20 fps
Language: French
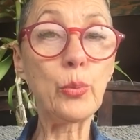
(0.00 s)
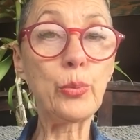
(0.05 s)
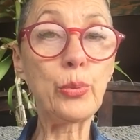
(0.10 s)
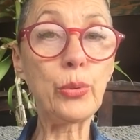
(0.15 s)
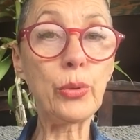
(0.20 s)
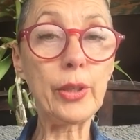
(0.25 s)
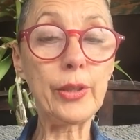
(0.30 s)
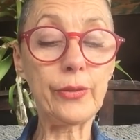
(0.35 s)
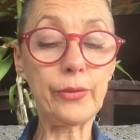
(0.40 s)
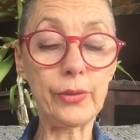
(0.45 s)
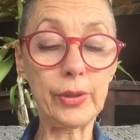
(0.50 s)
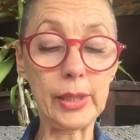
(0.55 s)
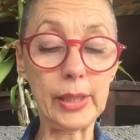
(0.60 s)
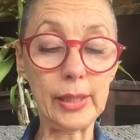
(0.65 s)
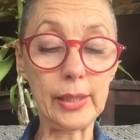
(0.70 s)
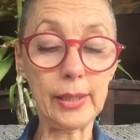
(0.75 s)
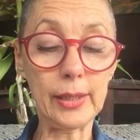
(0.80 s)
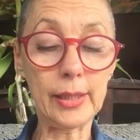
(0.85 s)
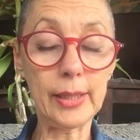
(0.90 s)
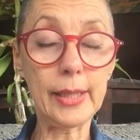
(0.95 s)

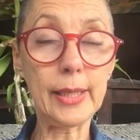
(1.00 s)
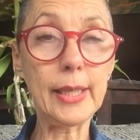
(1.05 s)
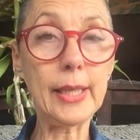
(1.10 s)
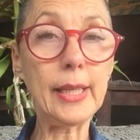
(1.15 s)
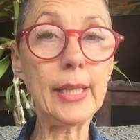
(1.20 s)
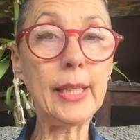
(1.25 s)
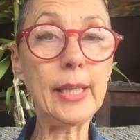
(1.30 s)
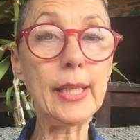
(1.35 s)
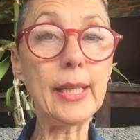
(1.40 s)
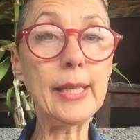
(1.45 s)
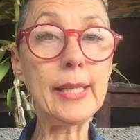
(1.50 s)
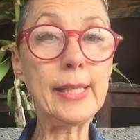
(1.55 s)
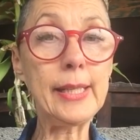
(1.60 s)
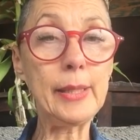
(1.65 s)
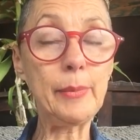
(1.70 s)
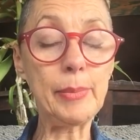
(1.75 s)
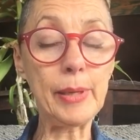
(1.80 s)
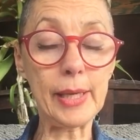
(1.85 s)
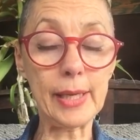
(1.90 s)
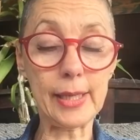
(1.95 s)
purifié et
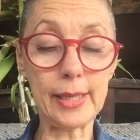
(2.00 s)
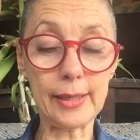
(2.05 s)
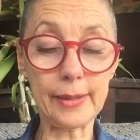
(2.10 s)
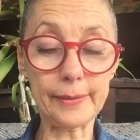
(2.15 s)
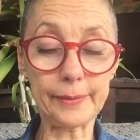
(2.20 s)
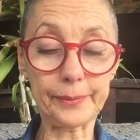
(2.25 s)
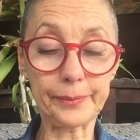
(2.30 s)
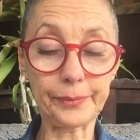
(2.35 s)
libéré.